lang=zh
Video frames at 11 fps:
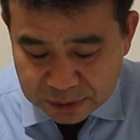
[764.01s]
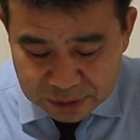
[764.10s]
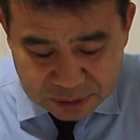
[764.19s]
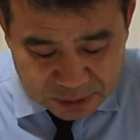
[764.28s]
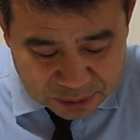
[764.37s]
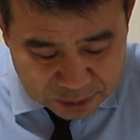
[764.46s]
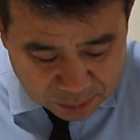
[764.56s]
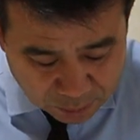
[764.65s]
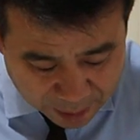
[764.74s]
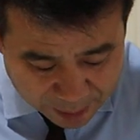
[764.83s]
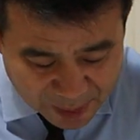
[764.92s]
你信
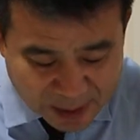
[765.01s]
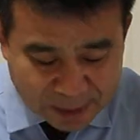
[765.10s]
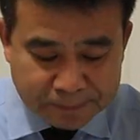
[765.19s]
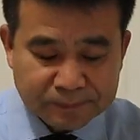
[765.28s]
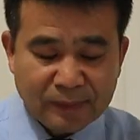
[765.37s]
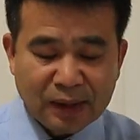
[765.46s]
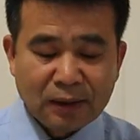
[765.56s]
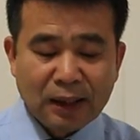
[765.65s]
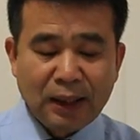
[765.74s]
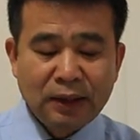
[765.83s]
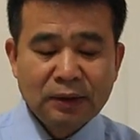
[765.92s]
这话
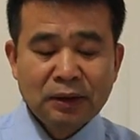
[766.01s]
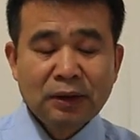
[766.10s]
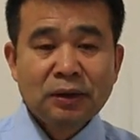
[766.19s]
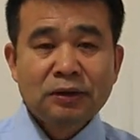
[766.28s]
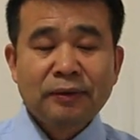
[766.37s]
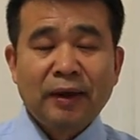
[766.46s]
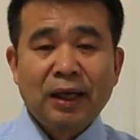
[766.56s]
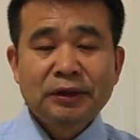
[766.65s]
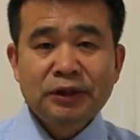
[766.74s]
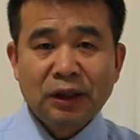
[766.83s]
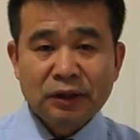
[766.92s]
吗？OK。”是
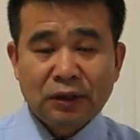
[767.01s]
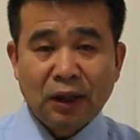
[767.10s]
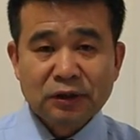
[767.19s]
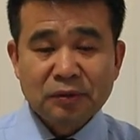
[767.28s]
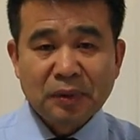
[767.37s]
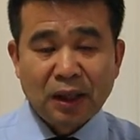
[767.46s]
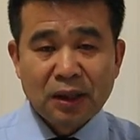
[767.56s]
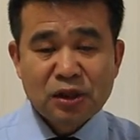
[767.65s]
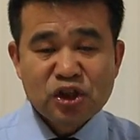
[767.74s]
吧？这里是告诉什么呢？